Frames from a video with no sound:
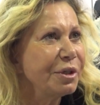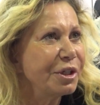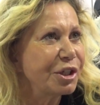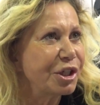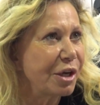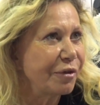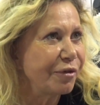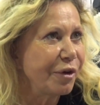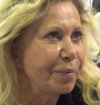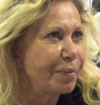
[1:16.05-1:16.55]
et
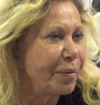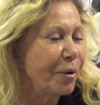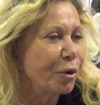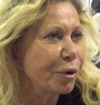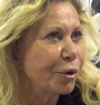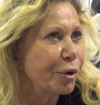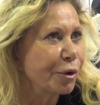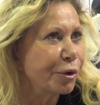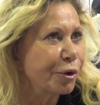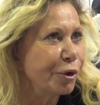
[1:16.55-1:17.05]
j'avais pas
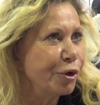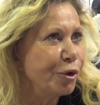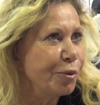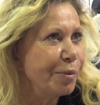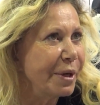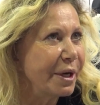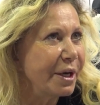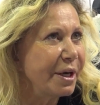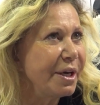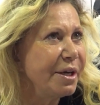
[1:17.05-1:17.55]
encore connu
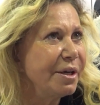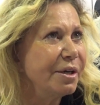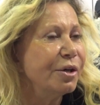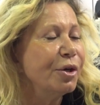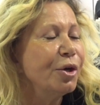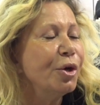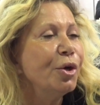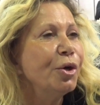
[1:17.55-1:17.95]
Mireille,